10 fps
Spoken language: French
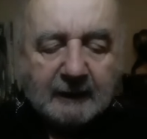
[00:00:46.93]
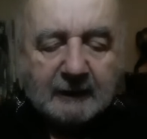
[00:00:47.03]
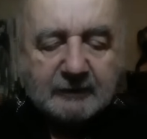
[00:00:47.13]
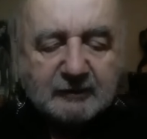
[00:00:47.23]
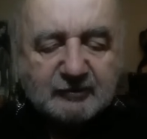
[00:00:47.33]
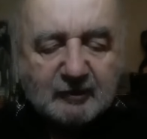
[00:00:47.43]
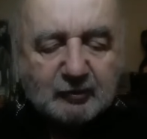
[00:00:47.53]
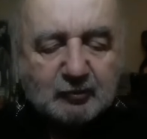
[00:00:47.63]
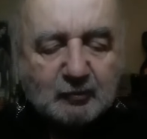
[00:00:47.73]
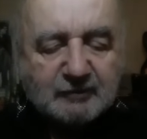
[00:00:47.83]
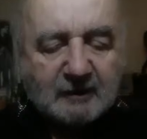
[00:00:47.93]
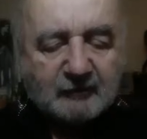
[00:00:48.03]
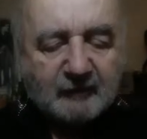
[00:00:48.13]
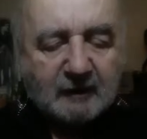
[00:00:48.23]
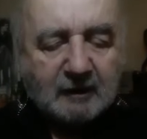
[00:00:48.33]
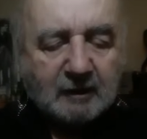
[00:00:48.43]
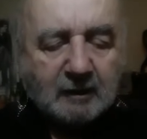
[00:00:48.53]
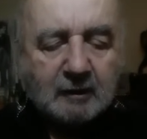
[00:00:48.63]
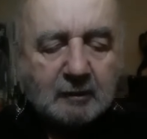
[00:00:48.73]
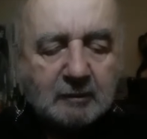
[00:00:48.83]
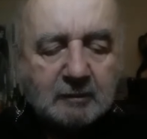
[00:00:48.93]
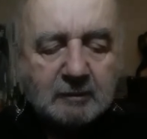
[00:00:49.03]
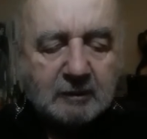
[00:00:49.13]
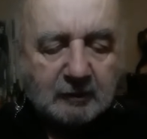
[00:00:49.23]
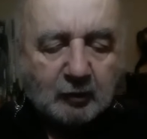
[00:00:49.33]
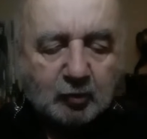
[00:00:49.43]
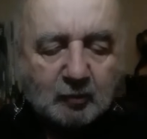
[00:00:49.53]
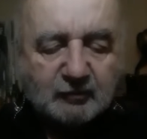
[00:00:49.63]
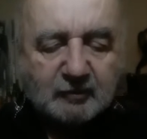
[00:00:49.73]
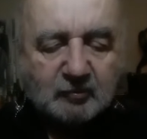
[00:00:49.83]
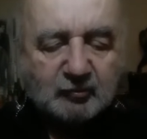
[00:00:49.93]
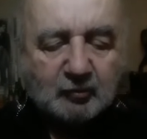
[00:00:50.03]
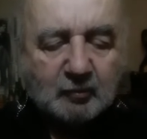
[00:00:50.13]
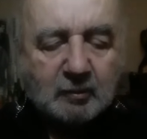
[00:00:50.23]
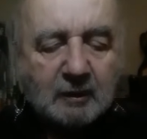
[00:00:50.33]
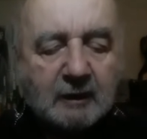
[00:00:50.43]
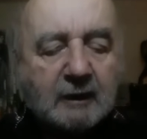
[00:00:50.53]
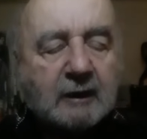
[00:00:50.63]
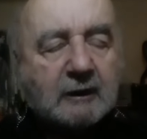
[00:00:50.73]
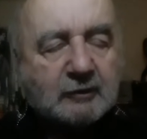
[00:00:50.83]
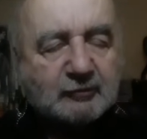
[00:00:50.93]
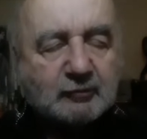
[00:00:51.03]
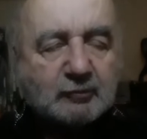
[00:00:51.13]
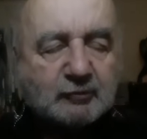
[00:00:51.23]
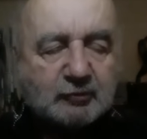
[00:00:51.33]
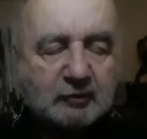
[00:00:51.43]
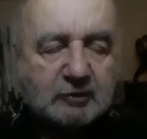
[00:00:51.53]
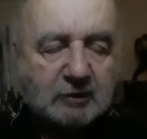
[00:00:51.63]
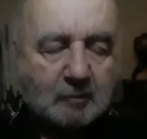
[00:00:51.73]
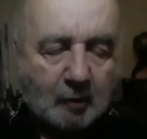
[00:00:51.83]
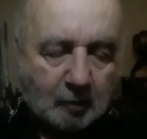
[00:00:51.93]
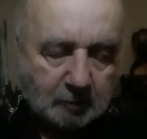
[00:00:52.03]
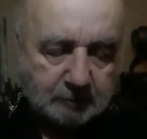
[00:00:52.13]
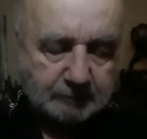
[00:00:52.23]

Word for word: Est descendu aux enfers, et le troisième jour est ressuscité des morts.